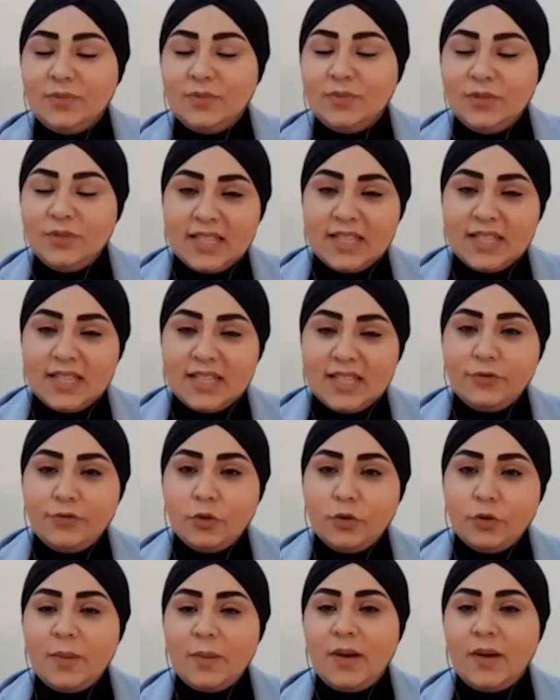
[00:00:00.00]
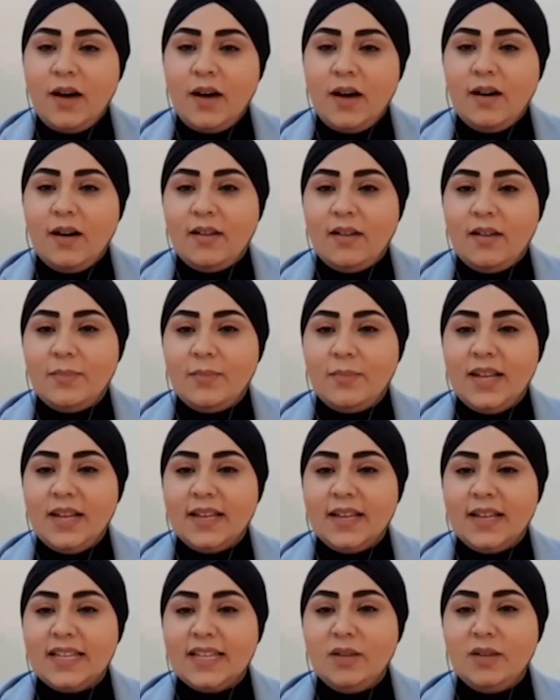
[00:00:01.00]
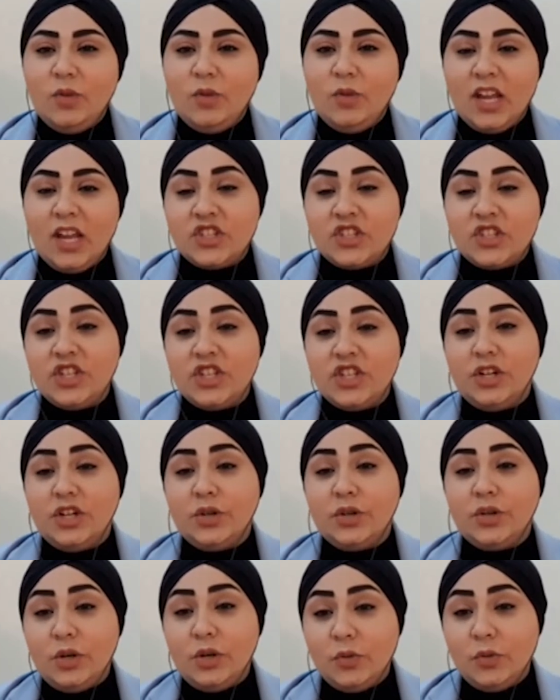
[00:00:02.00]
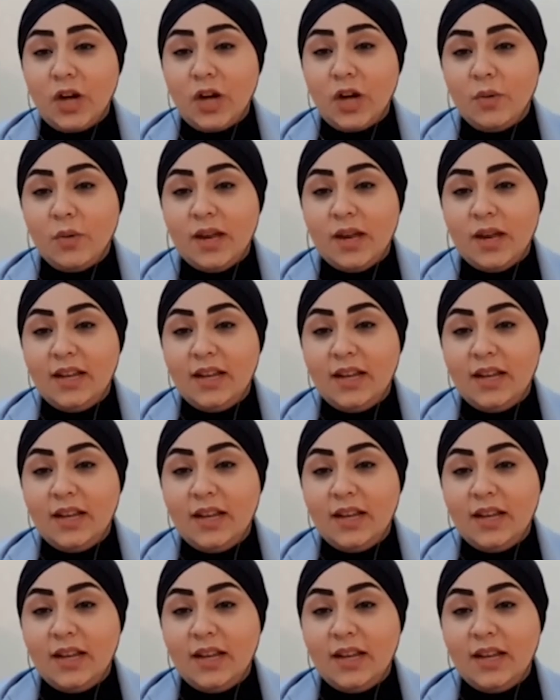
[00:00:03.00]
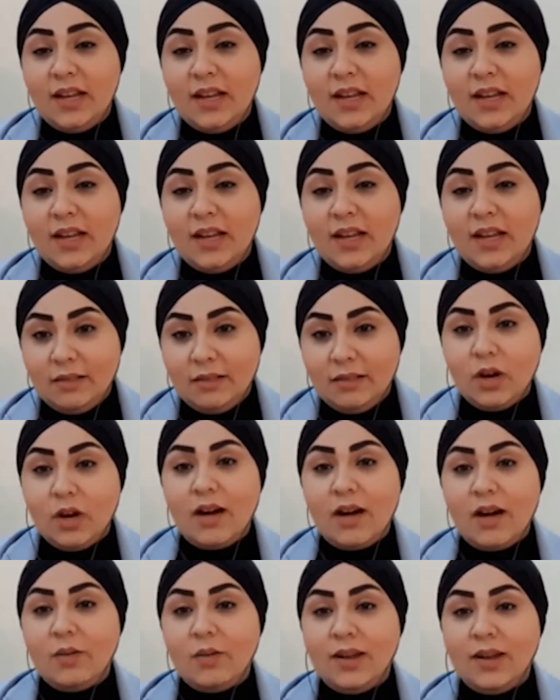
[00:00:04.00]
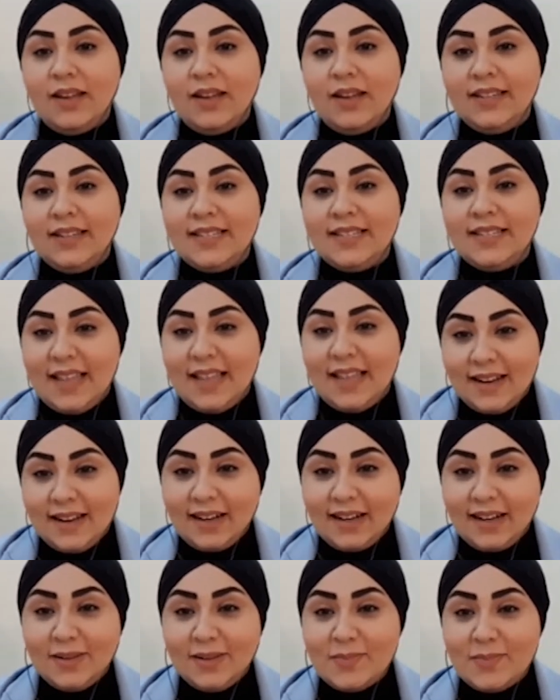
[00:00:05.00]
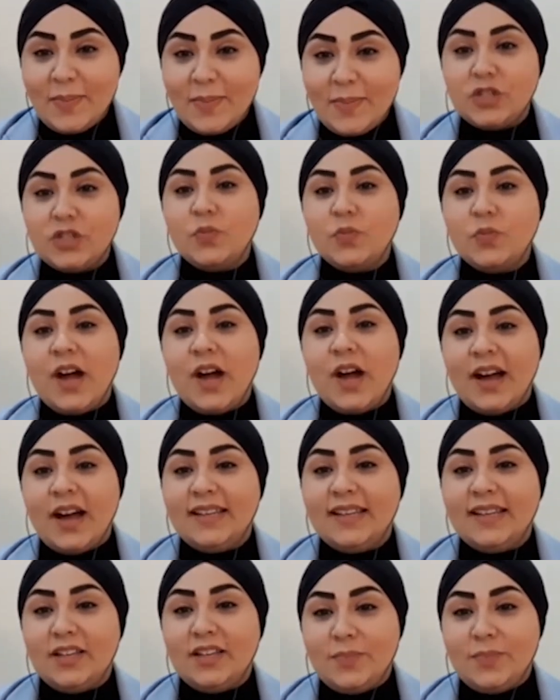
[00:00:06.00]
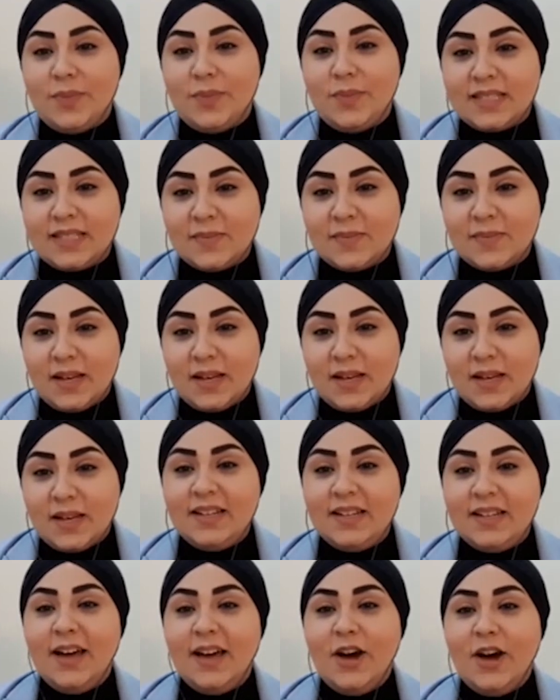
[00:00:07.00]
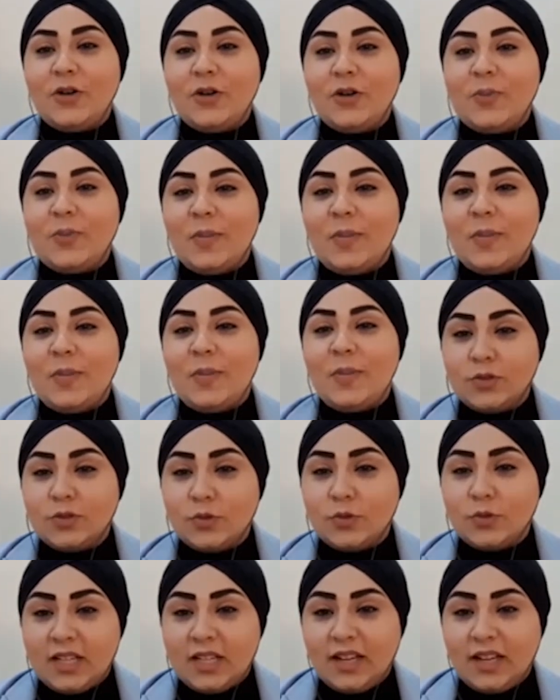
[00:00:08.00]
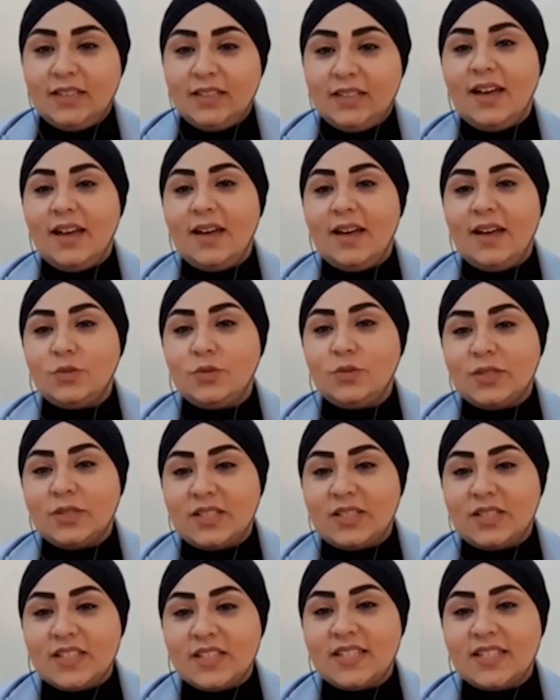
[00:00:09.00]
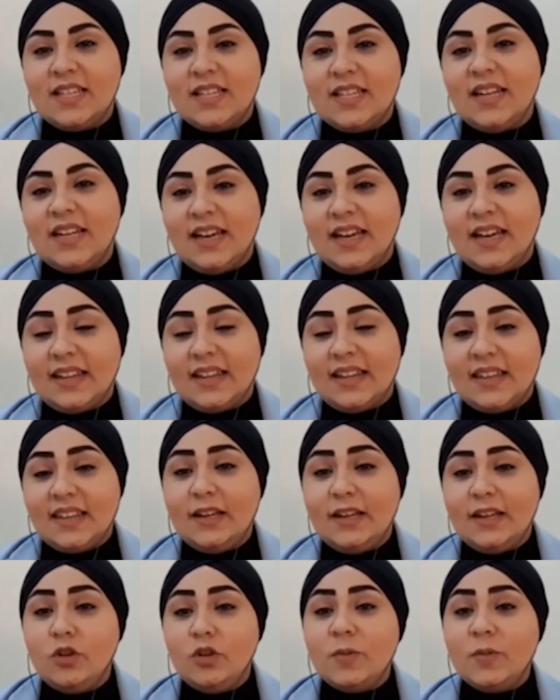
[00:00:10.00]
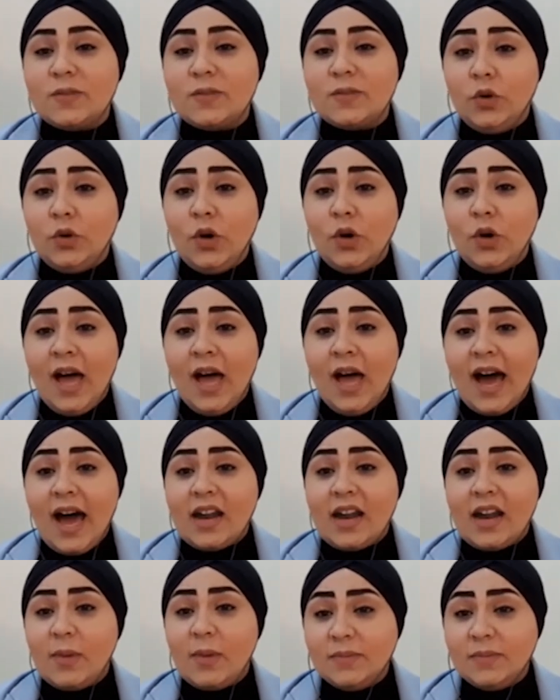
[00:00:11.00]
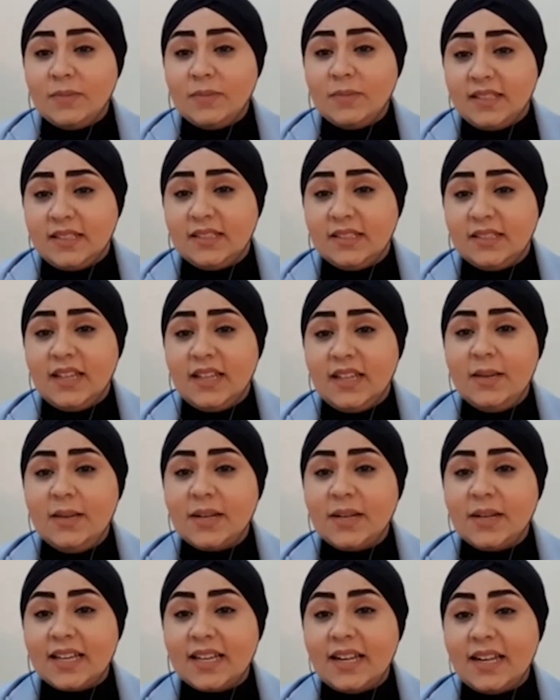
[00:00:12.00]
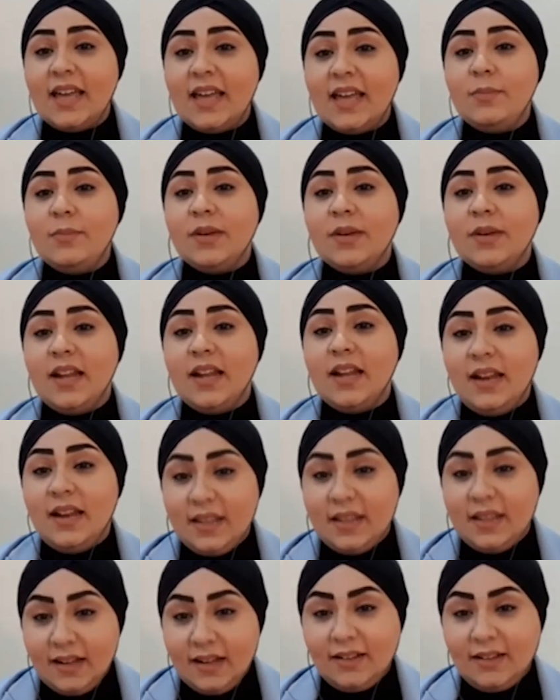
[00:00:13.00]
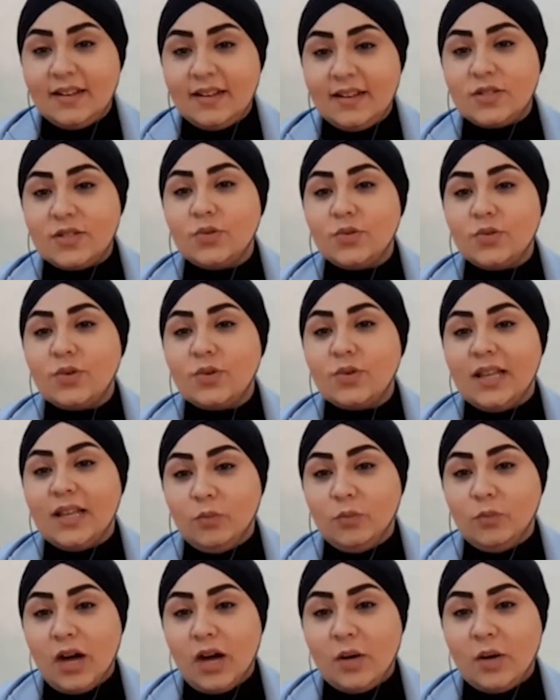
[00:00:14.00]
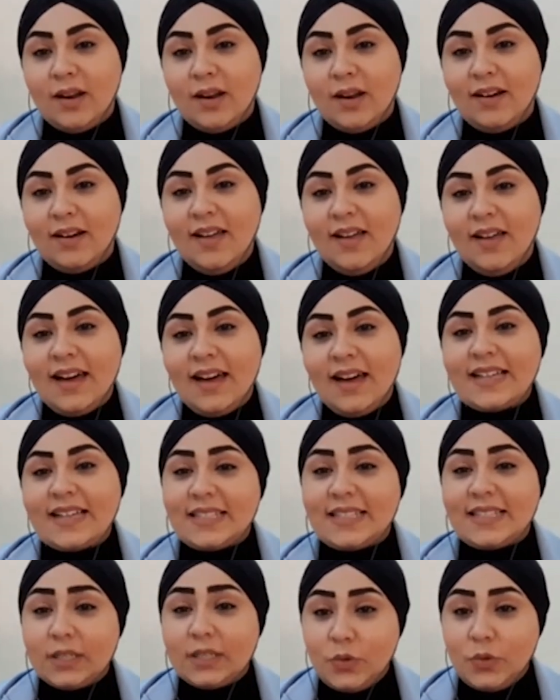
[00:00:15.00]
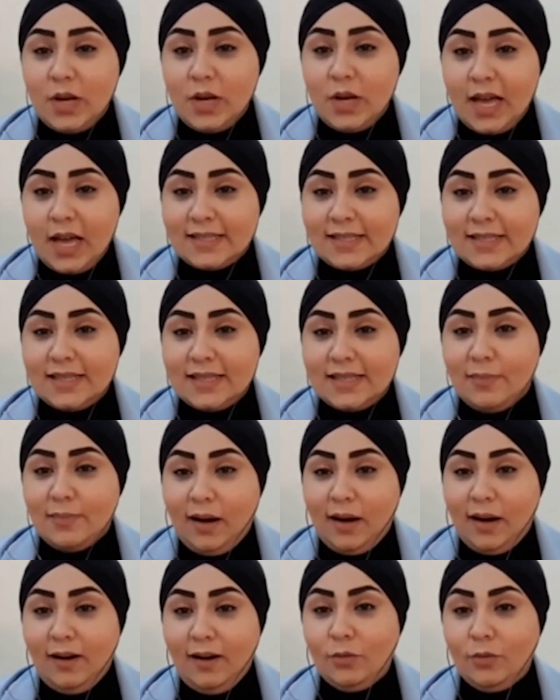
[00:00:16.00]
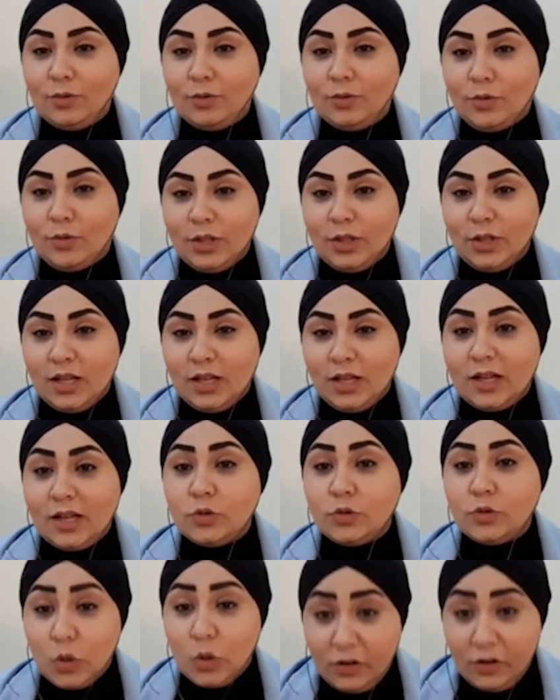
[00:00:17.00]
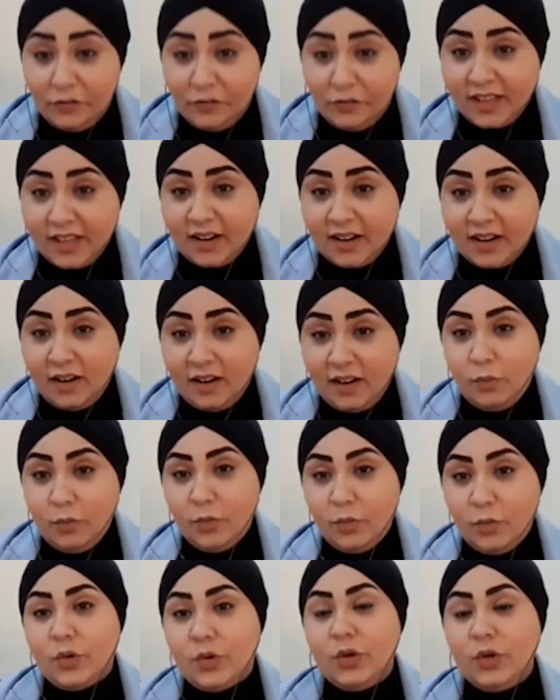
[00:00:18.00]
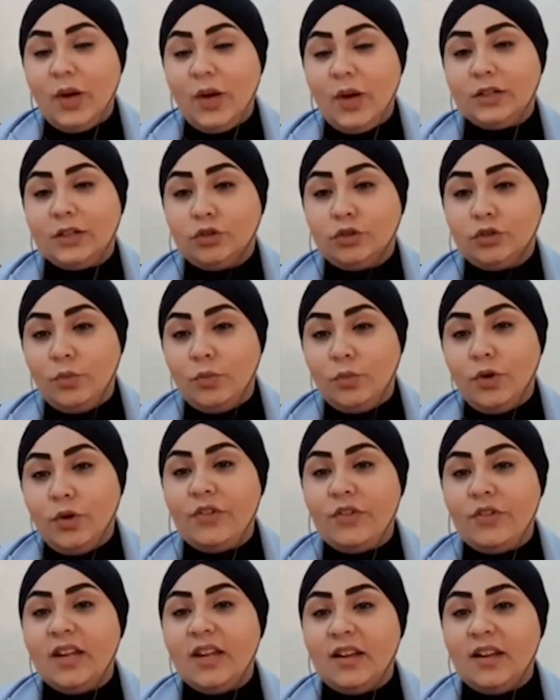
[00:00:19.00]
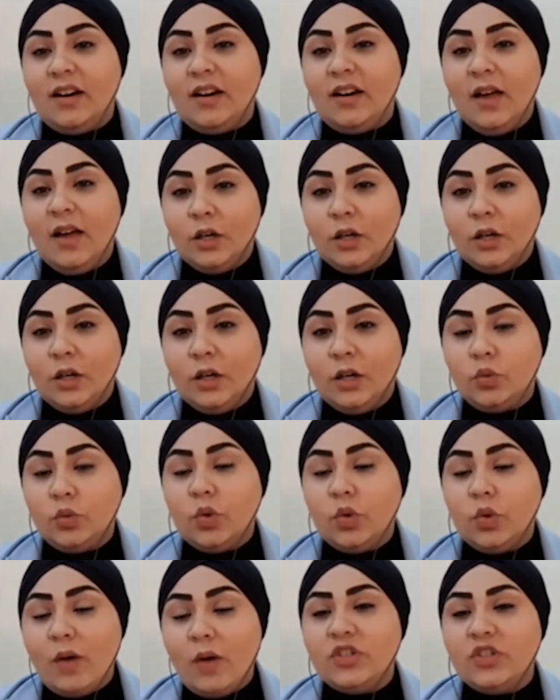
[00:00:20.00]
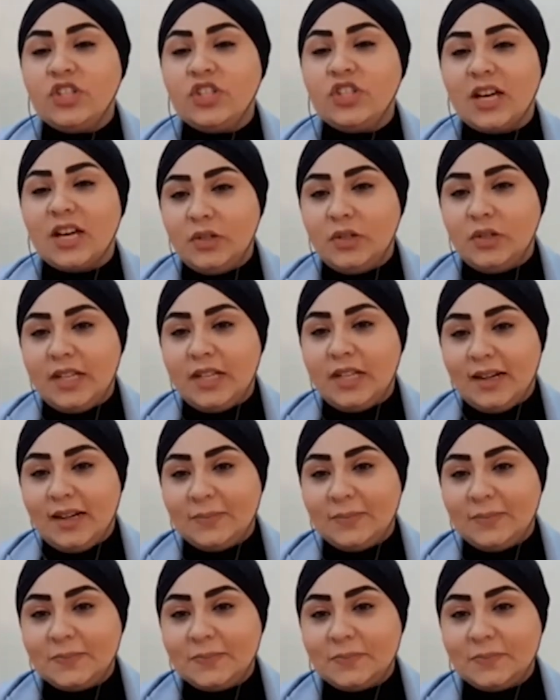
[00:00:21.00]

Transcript: سي نصيف ربما آه، ملي كنتكلموا على تشجيع روح المقاوله اليوم اصبحت المقاوله يعني سهله ما بقاتش معقده كيف ما كانت من قبل ربما كتكون تعقيدات وتفاصيل غير ذلك اليوم اصبحوا انماط متعدده اللي من خلالها يمكن لنا ناسسوا هذه المقاوله خاص غير تكون العزيمه وتكون تكون الفكره ويكون واحد الطموح في اننا نطوروها ونشتغل عليها